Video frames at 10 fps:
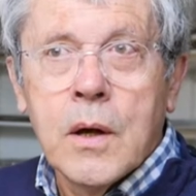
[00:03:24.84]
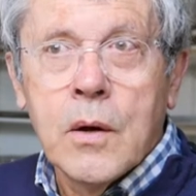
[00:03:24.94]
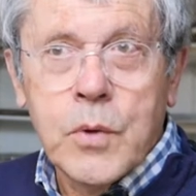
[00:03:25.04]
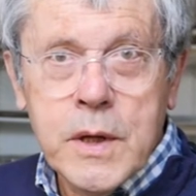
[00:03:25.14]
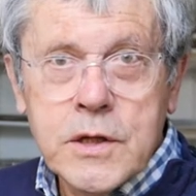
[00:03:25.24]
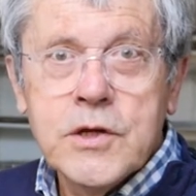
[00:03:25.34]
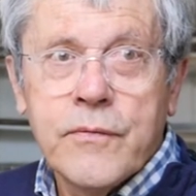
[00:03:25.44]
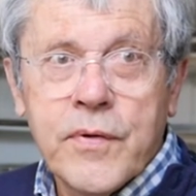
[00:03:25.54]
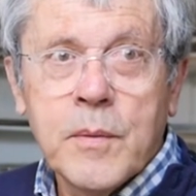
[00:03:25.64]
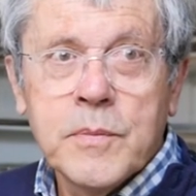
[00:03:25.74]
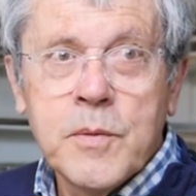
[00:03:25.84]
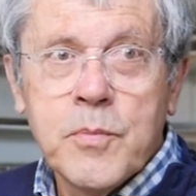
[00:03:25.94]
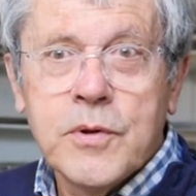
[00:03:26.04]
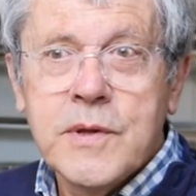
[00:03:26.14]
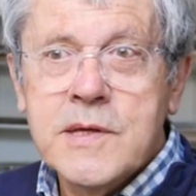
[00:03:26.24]
Oui, j'ai fait un petit
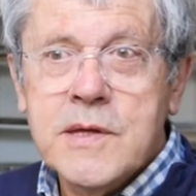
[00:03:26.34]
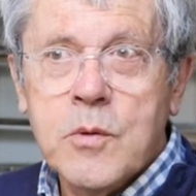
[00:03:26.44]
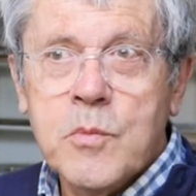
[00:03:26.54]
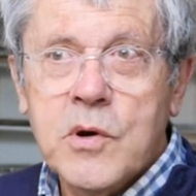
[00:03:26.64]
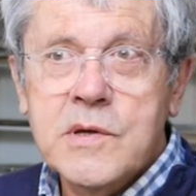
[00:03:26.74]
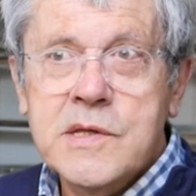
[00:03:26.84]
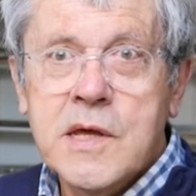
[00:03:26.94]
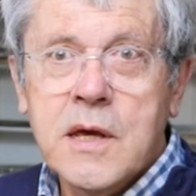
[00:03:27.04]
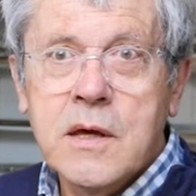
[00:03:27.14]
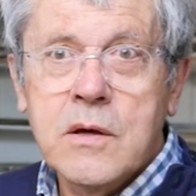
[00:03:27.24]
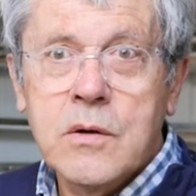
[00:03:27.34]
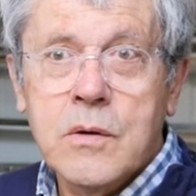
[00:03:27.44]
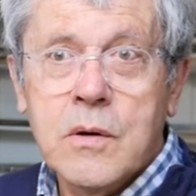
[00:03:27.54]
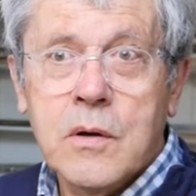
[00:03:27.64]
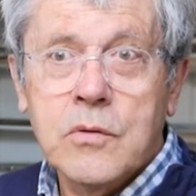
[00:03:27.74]
peu de dessin humoristique
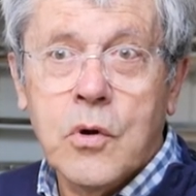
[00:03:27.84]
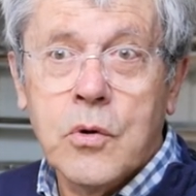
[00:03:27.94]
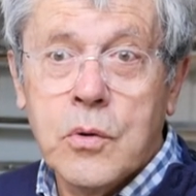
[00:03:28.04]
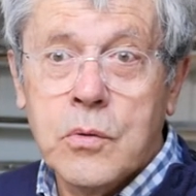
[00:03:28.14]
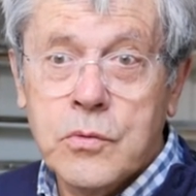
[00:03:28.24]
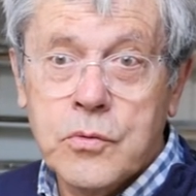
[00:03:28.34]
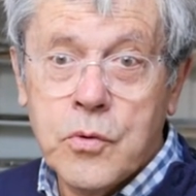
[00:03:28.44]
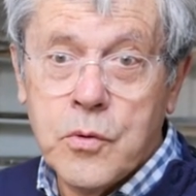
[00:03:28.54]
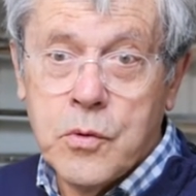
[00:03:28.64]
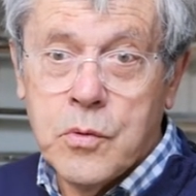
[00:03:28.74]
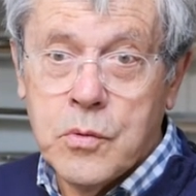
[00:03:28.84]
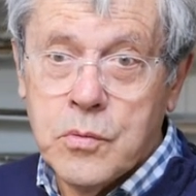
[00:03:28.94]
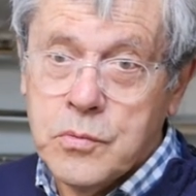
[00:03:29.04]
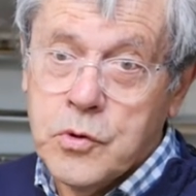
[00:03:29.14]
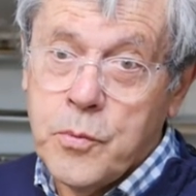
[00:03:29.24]
euh, entre
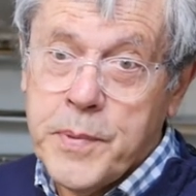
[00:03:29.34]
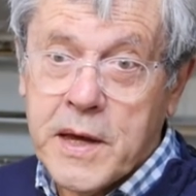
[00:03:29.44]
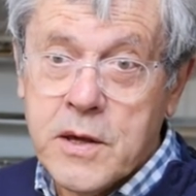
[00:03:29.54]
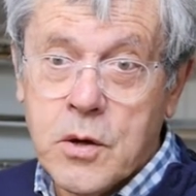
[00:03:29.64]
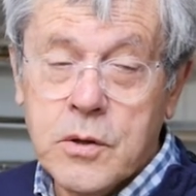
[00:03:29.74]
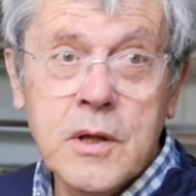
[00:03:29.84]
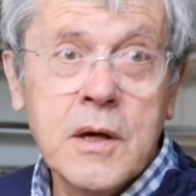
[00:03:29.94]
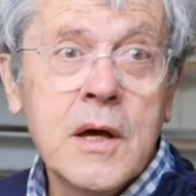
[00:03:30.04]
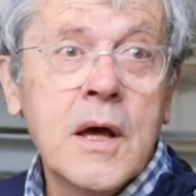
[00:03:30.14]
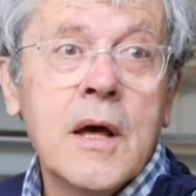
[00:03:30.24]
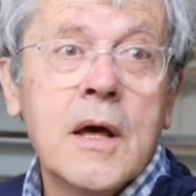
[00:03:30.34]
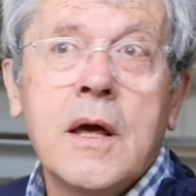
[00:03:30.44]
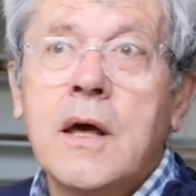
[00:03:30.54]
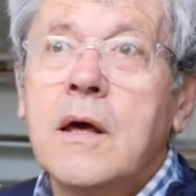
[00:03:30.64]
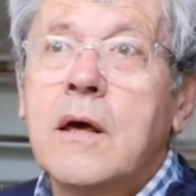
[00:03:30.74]
deux, deux, périodes.
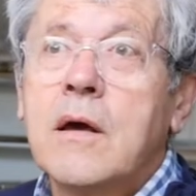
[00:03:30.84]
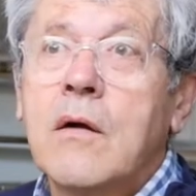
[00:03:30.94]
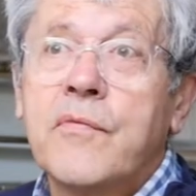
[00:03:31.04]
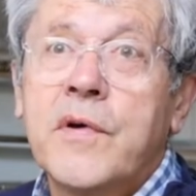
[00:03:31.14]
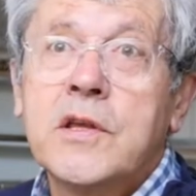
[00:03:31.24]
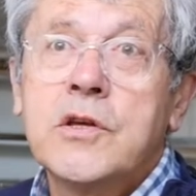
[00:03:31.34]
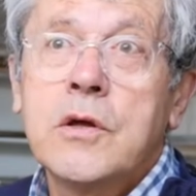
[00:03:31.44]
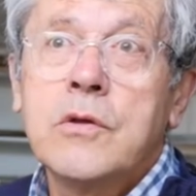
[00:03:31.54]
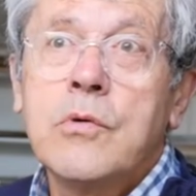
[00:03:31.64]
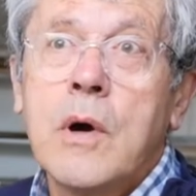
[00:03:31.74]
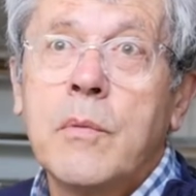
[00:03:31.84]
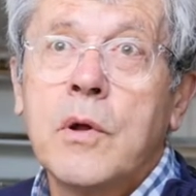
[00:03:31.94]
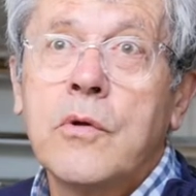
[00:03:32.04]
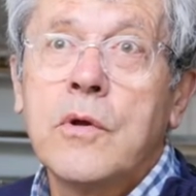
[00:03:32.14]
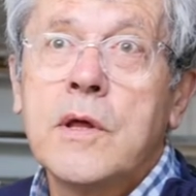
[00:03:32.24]
Et en fait, j'ai dû
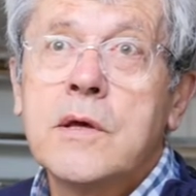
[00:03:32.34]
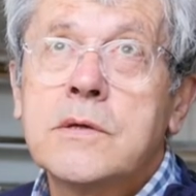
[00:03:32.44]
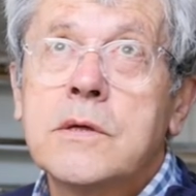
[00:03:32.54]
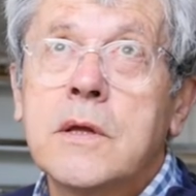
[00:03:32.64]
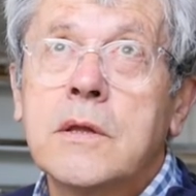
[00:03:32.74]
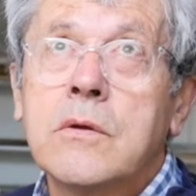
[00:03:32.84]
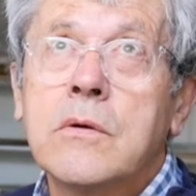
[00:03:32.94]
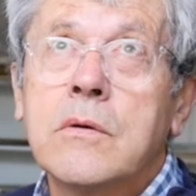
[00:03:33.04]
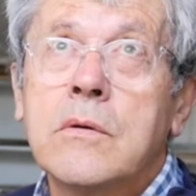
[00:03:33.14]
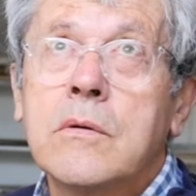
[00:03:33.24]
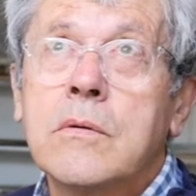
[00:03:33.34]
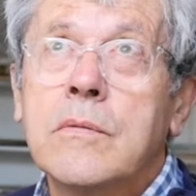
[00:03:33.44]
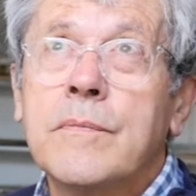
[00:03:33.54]
abandonner cette euh,